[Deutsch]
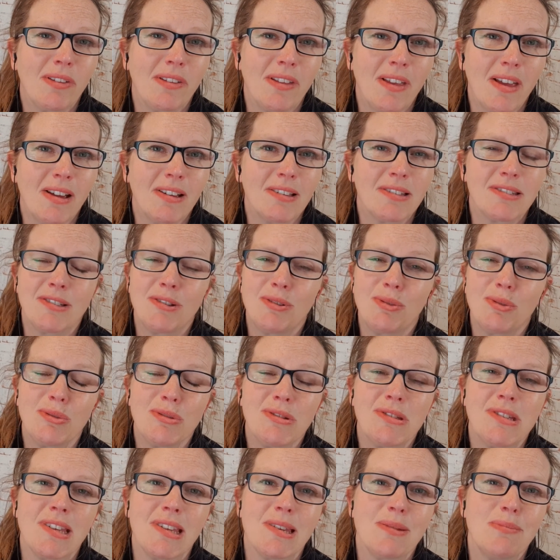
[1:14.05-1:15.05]
sagen, es
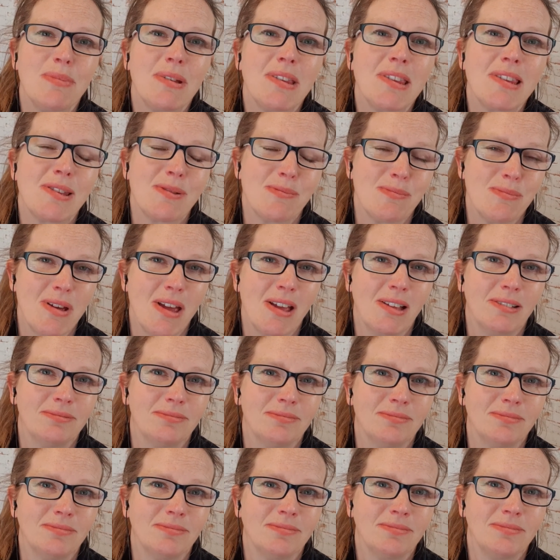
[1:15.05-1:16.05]
lohnt sich mitzumachen.